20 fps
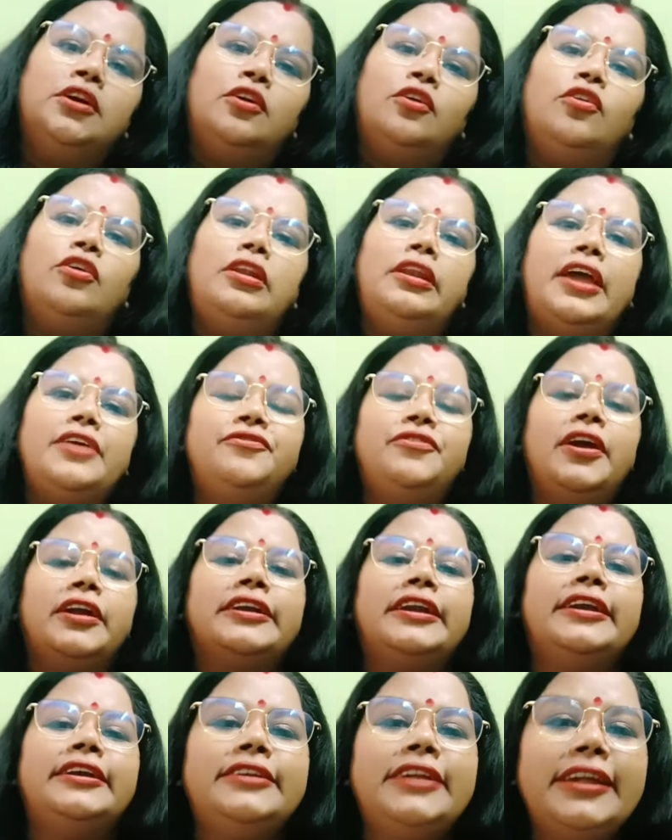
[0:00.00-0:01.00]
ওর লাইফে একটা
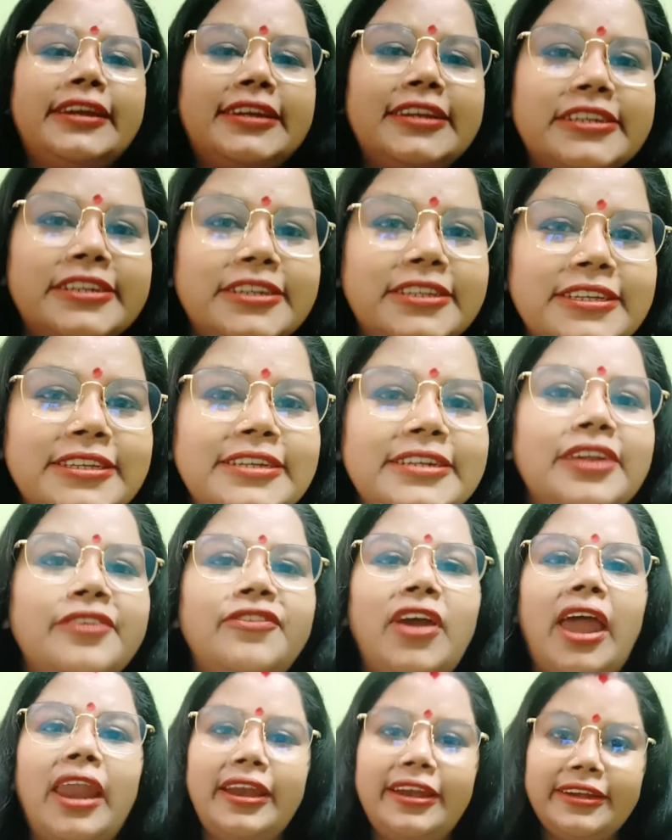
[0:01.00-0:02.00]
ডেট এসেছে যেটা
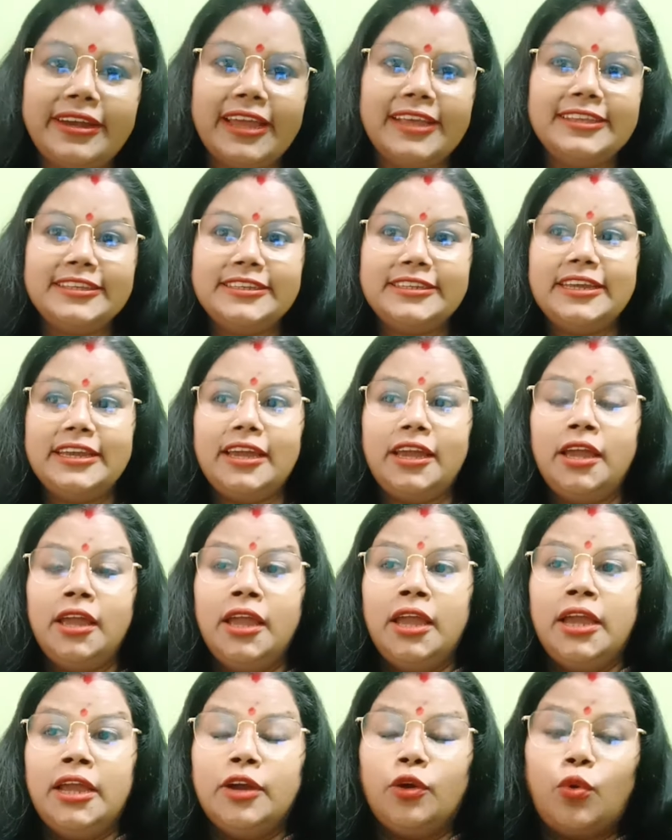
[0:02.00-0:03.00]
ভ্যালেন্টাইন্স ডে
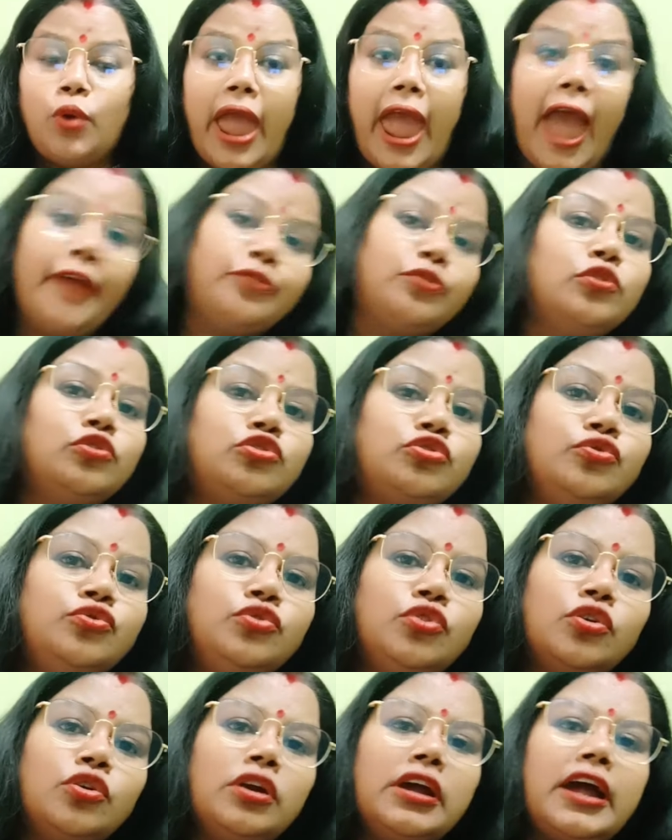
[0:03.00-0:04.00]
ও এত সুন্দর
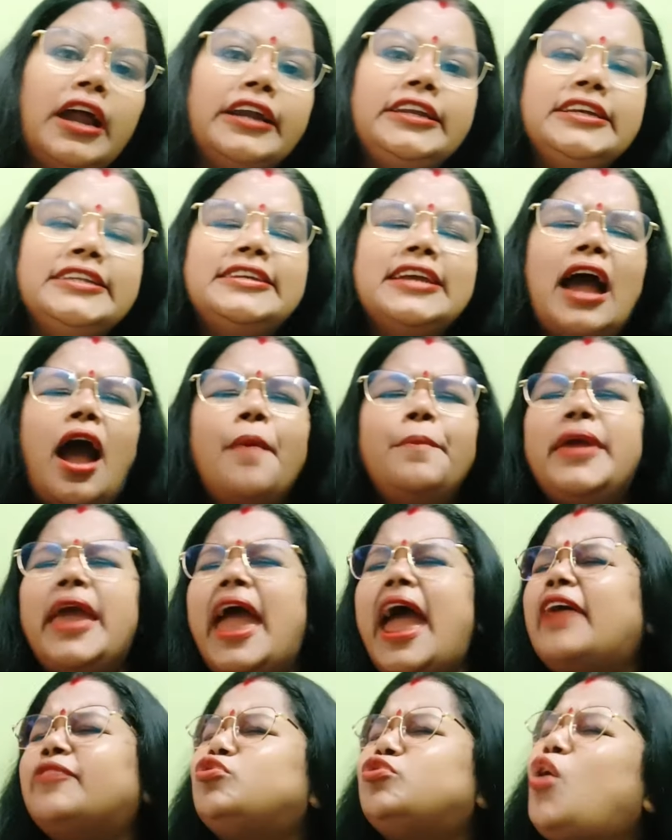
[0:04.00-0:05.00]
করে কাটিয়েছে আমি
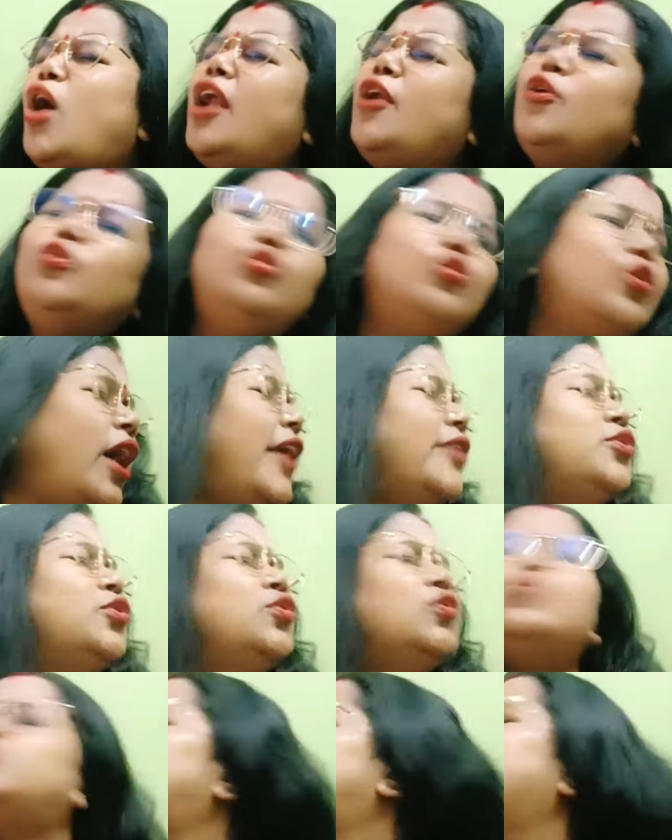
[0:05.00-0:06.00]
এত আনন্দ এত
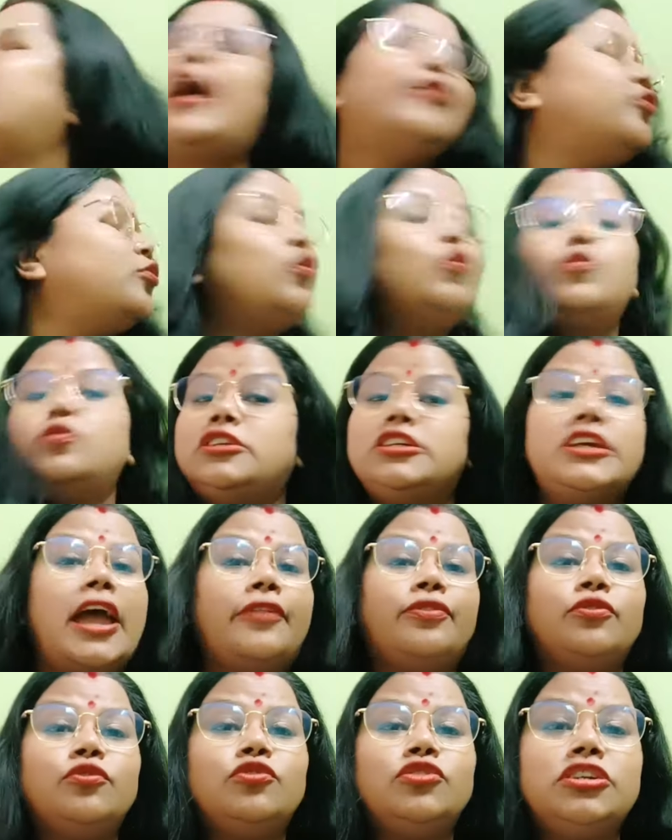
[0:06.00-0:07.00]
খুশি এত খুশি এত
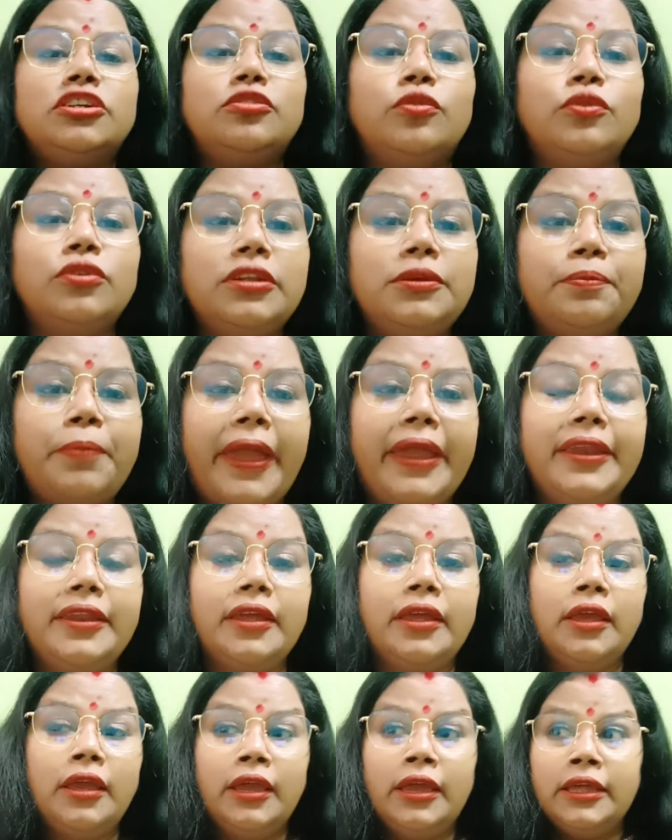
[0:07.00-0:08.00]
খুশি কোনোদিন পাইনি
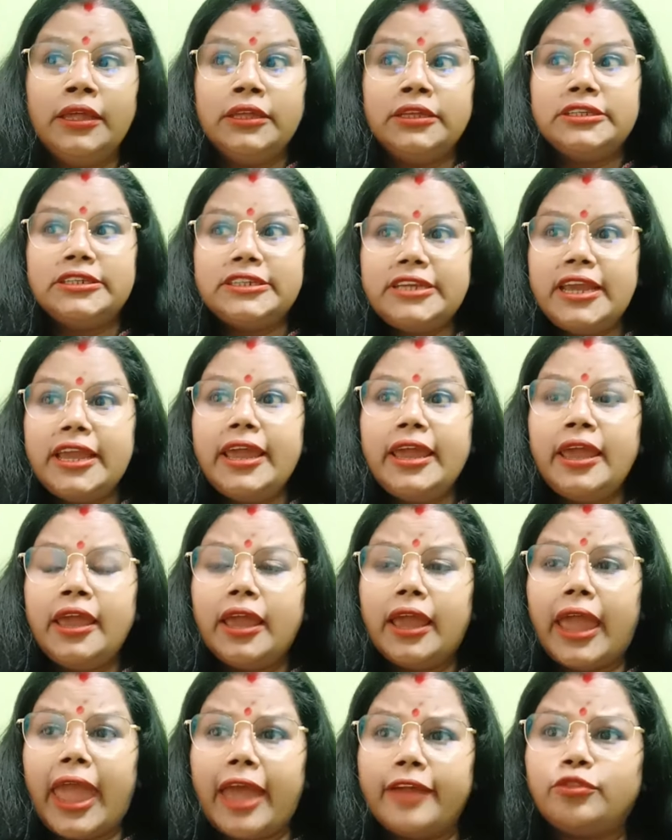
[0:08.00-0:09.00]
সে
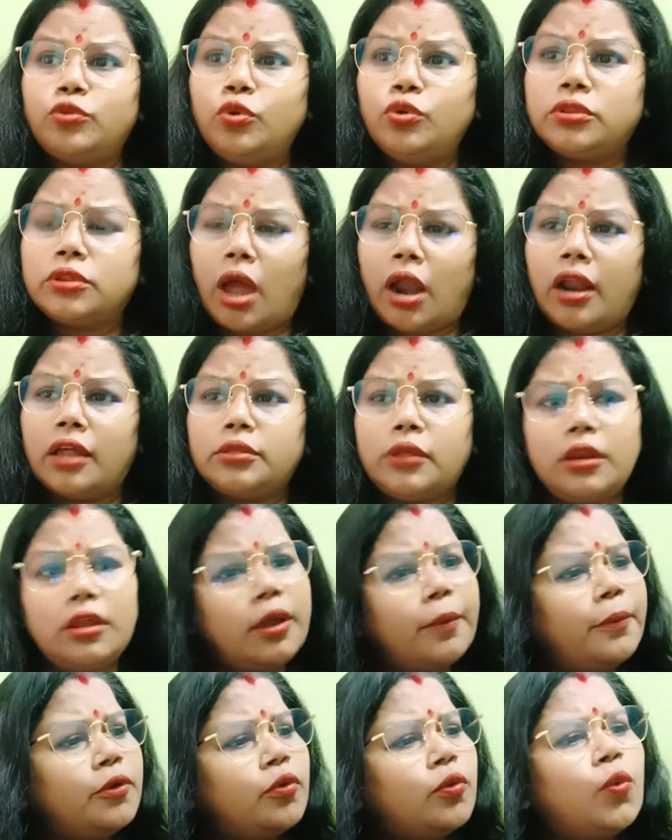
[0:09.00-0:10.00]
এত তাড়াতাড়ি
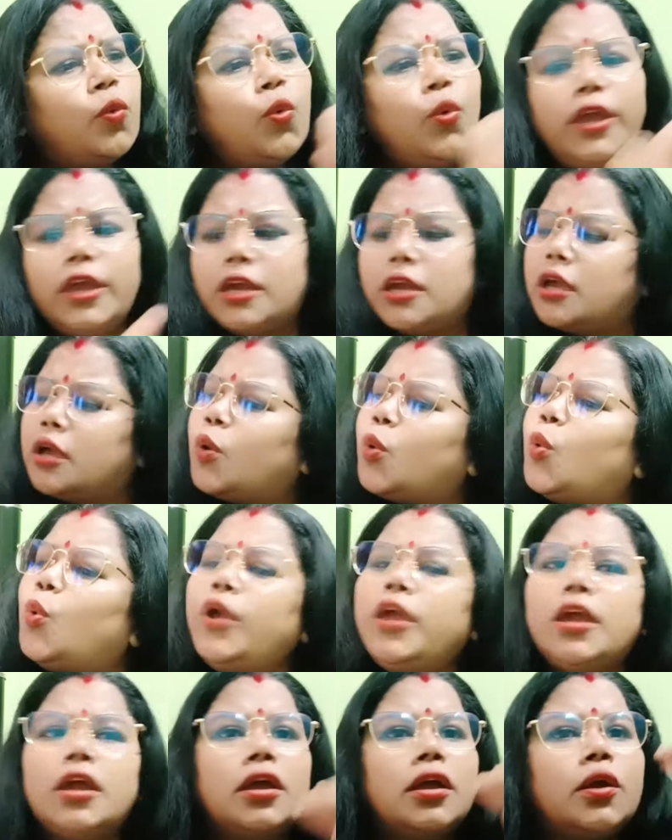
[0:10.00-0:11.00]
কেমন কুইক
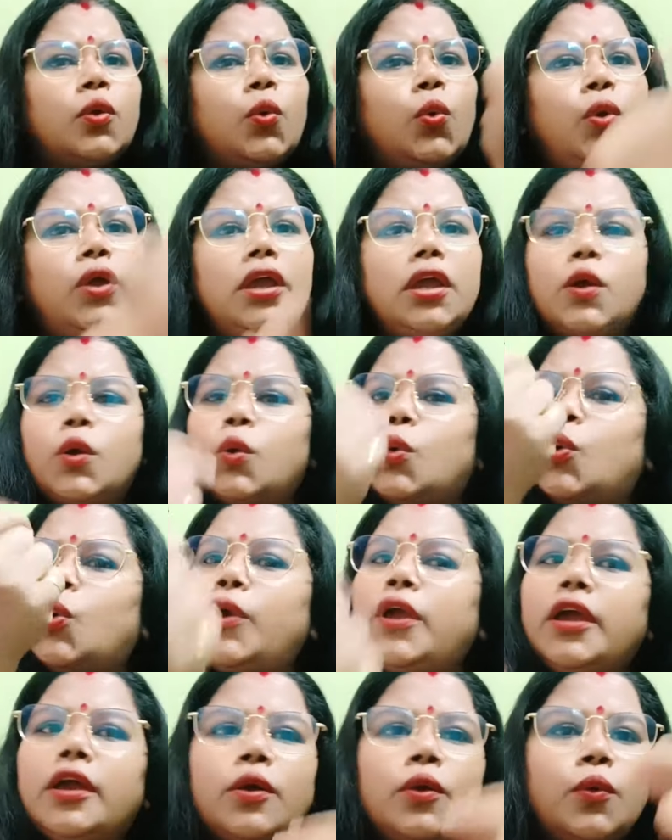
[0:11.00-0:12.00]
কুইক কুইক
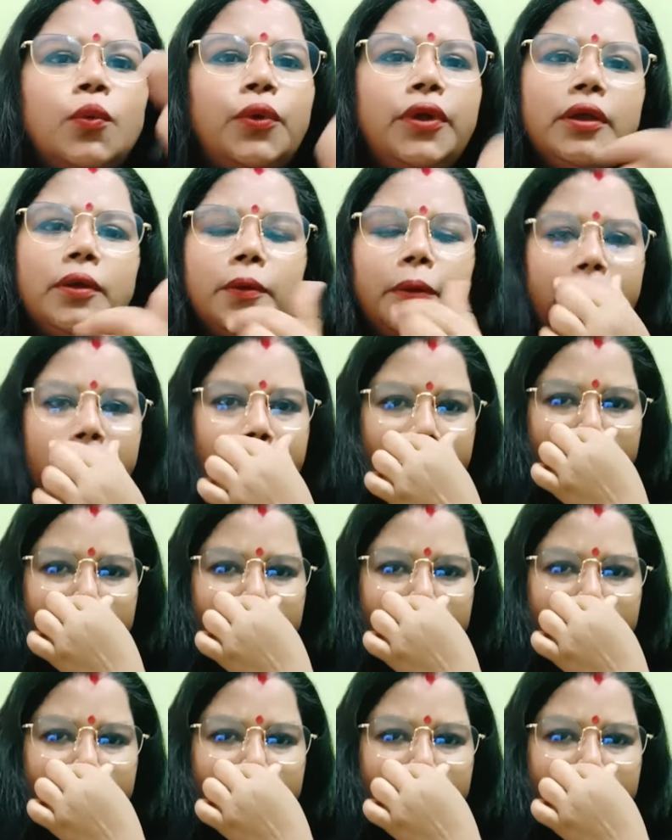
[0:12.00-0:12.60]
কুইক কুইক করে